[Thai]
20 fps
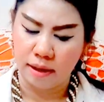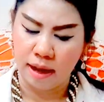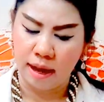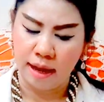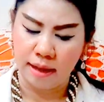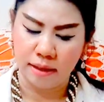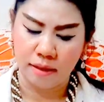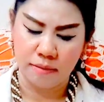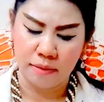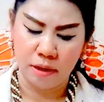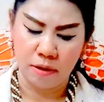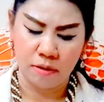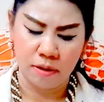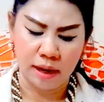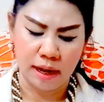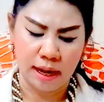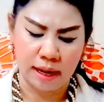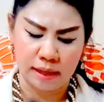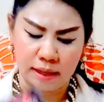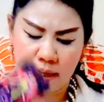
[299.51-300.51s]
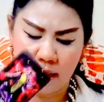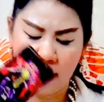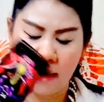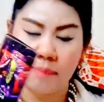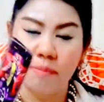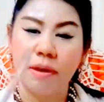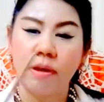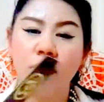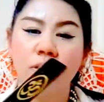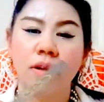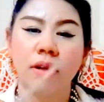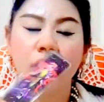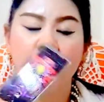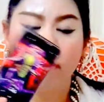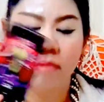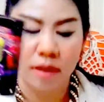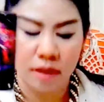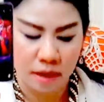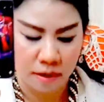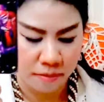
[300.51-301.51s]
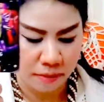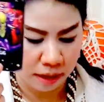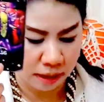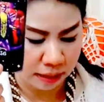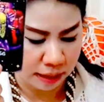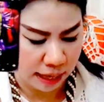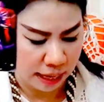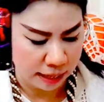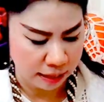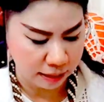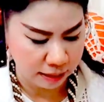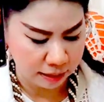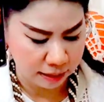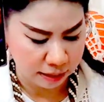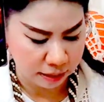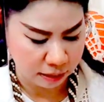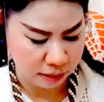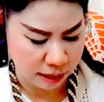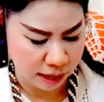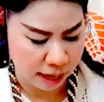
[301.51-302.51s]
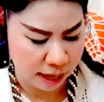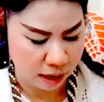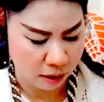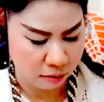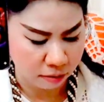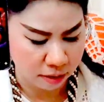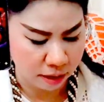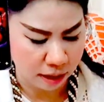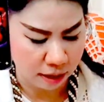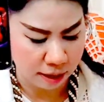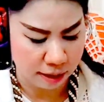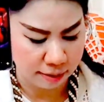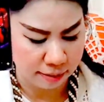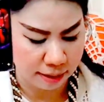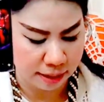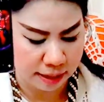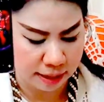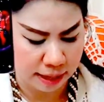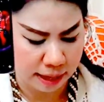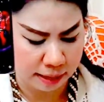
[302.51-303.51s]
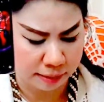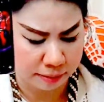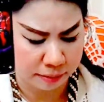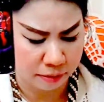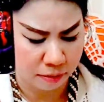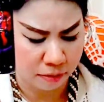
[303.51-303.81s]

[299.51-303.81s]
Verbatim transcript: อาจจะมีโอกาสนะคะมีคนเข้ามายืมเงินท่านนะคะของชาวราศีกัน